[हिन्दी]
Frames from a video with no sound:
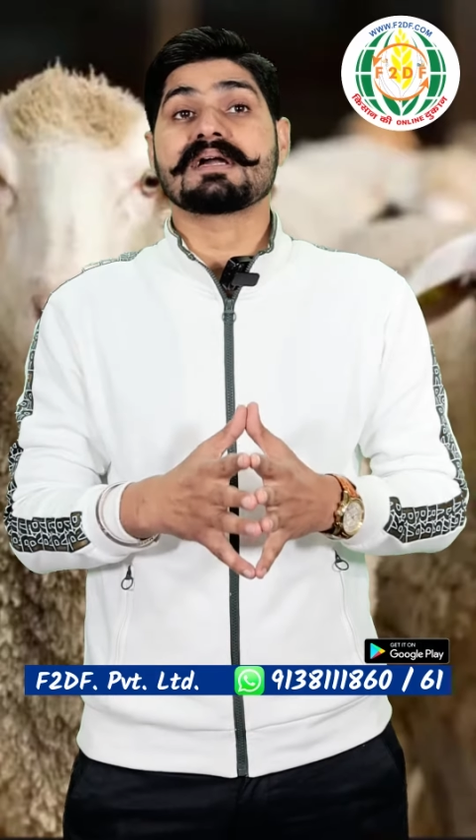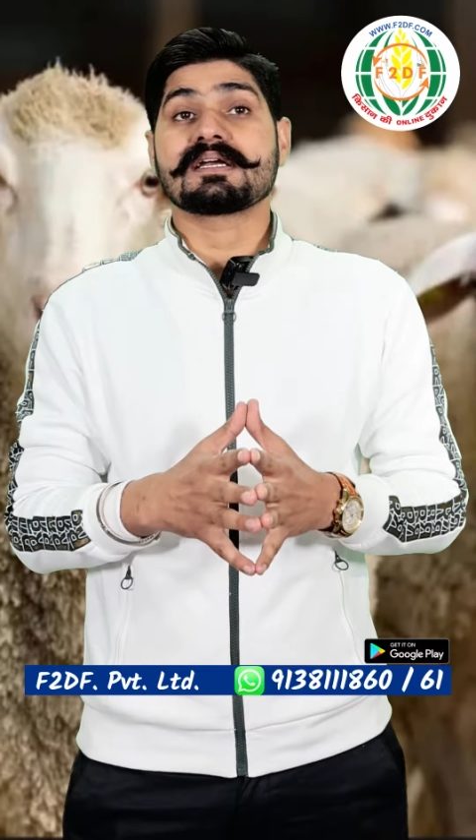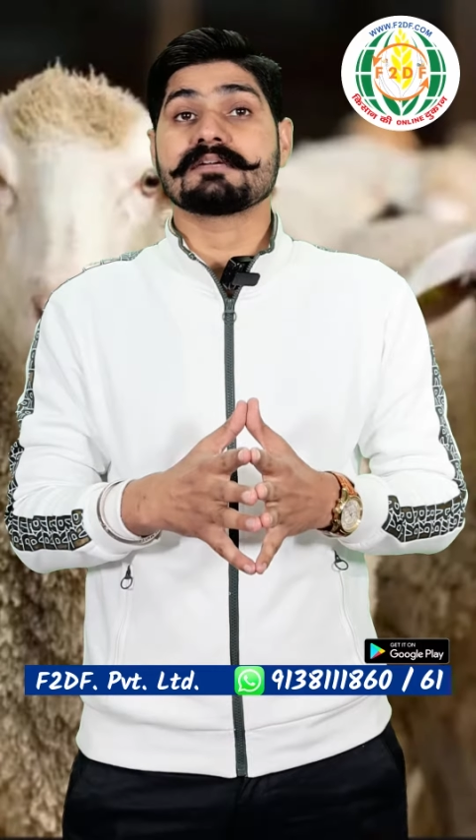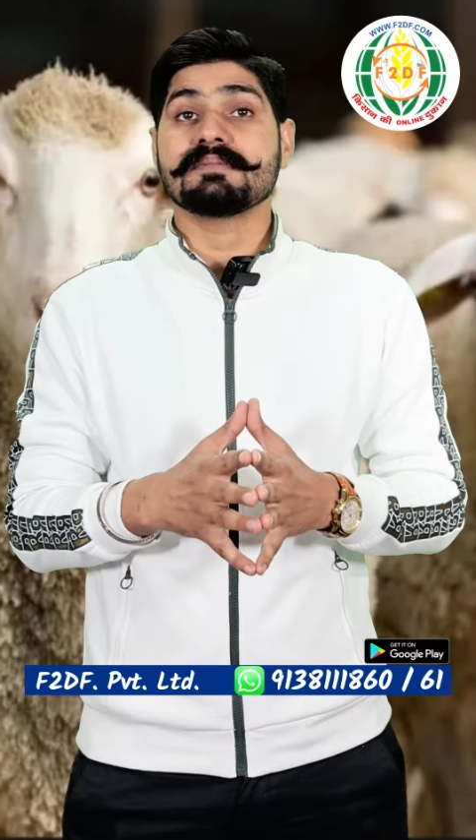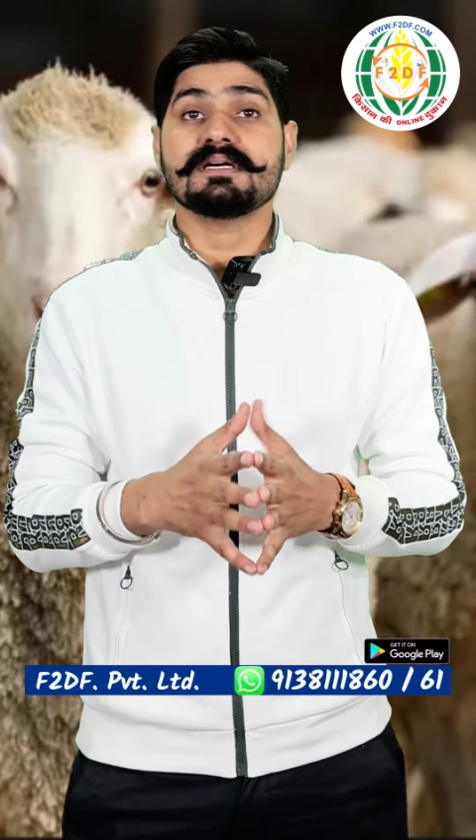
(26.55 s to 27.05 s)

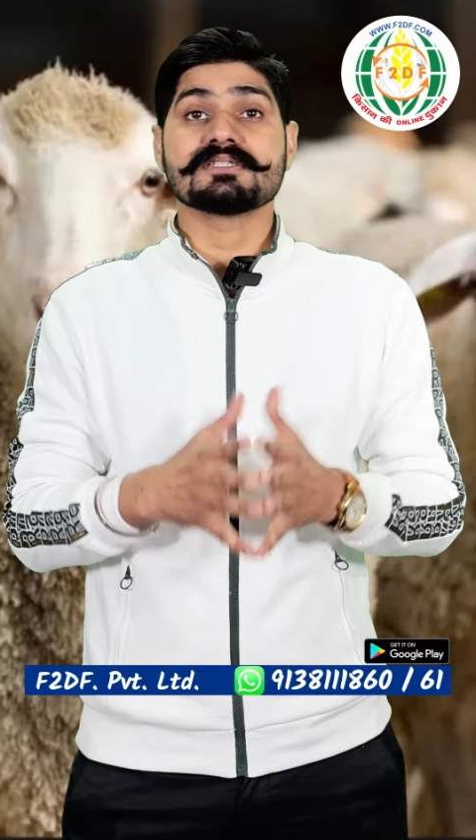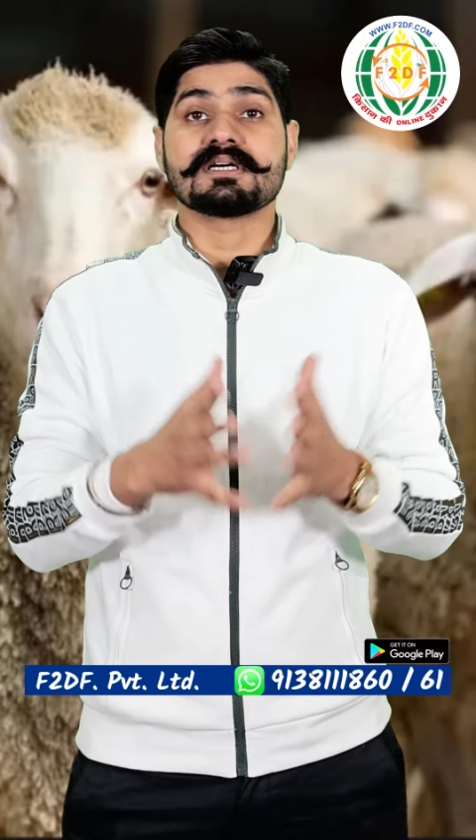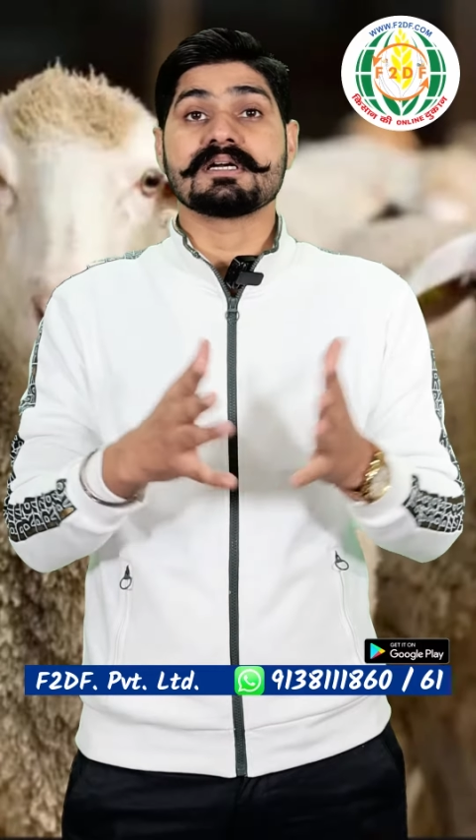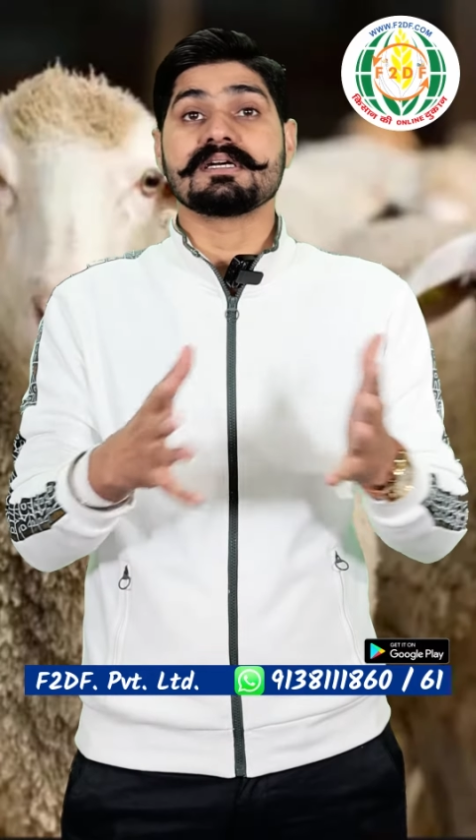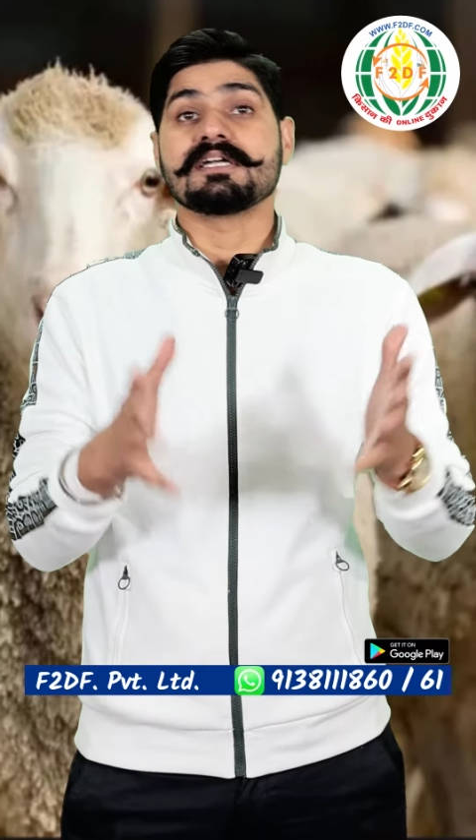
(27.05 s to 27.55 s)
मार्केट में
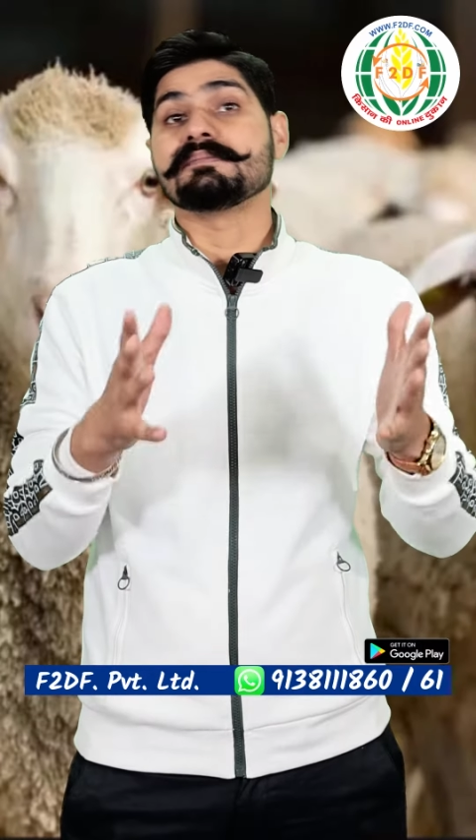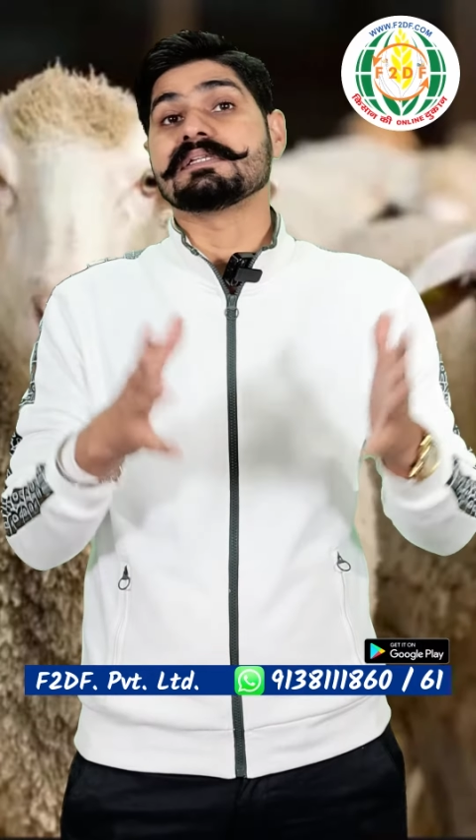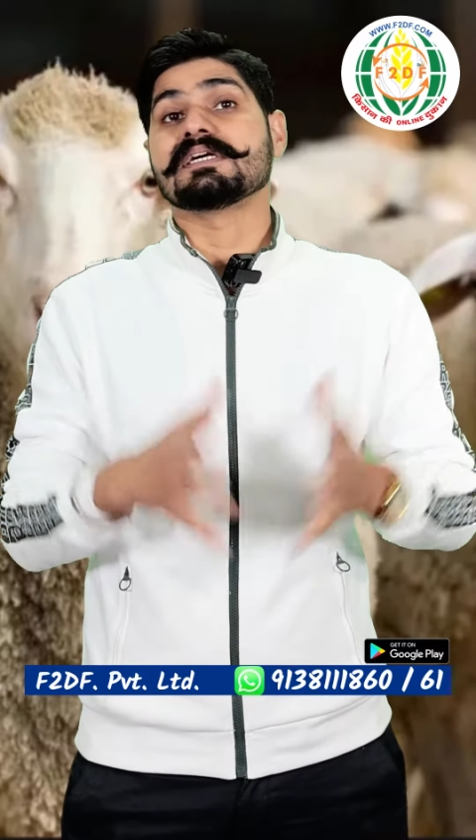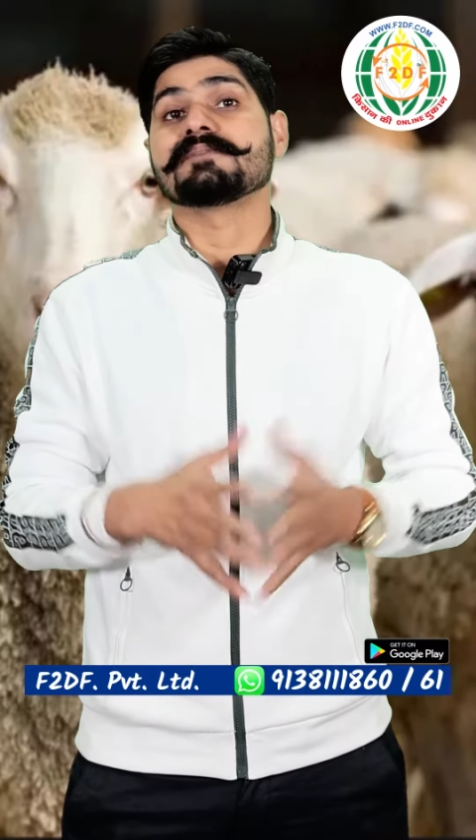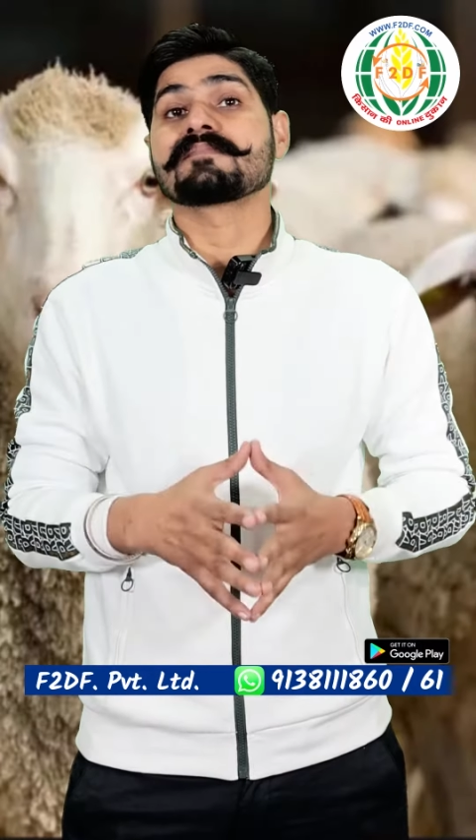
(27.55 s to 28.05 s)
अच्छा रेट नहीं
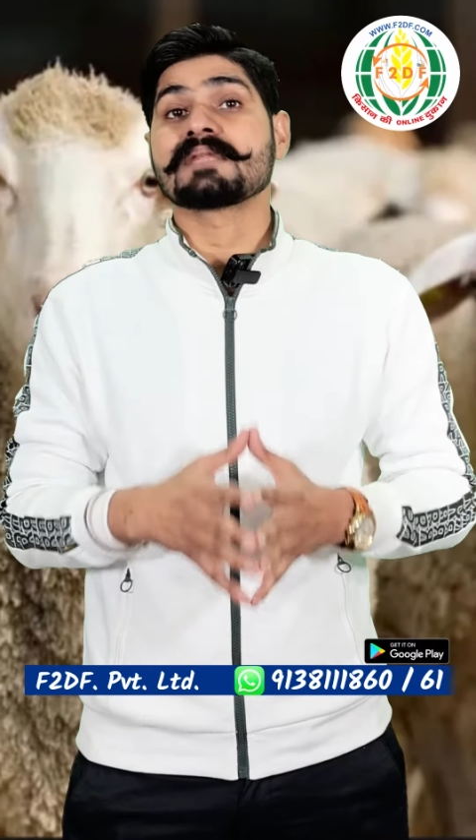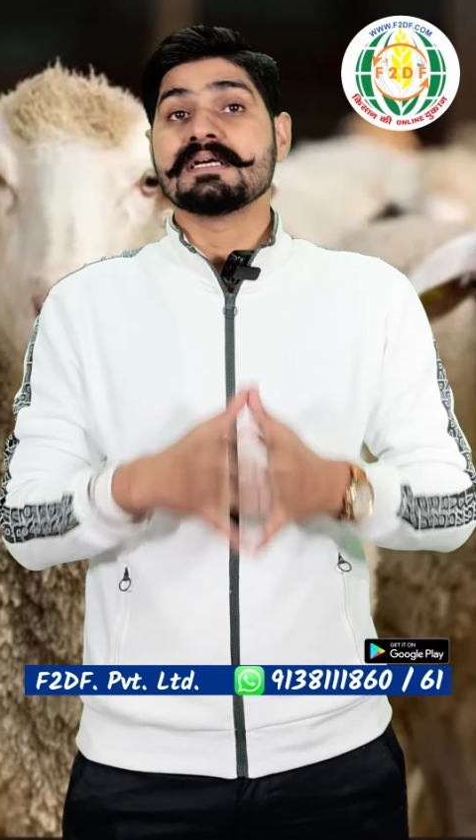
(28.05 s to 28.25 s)
मिलता